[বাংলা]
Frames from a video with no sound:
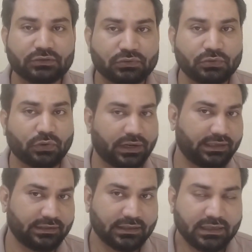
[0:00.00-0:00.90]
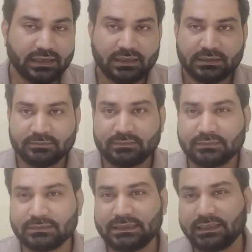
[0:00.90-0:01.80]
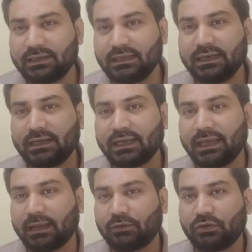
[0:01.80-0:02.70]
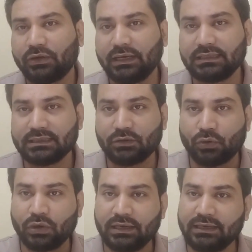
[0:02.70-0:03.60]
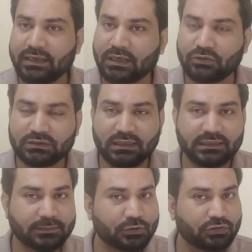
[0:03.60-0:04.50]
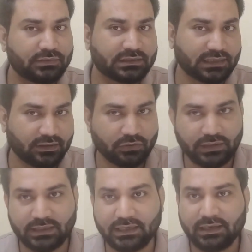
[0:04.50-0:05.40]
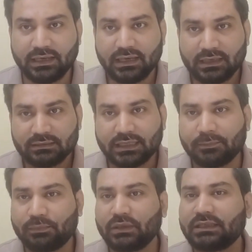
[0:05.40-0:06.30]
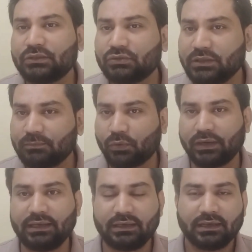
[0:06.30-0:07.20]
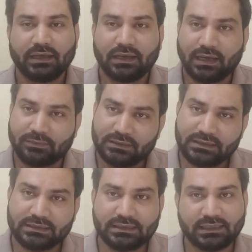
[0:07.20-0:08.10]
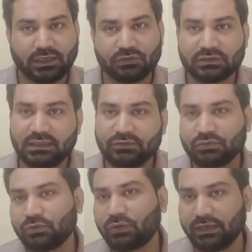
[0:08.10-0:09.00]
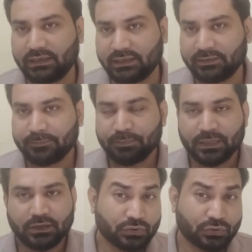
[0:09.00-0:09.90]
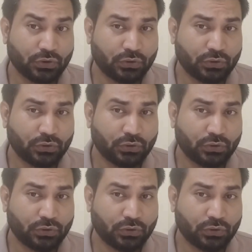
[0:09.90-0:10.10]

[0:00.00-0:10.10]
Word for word: শুরু হয়নি জেনারেলি এটা এমন হয় যে অল ইন্ডিয়া কাউন্সিলিংটা প্রথমে স্টার্ট হয়ে যায় তারপরে কিছুদিন পরেই আমাদের স্টেট কাউন্সিলিং শুরু হয়ে যায় সো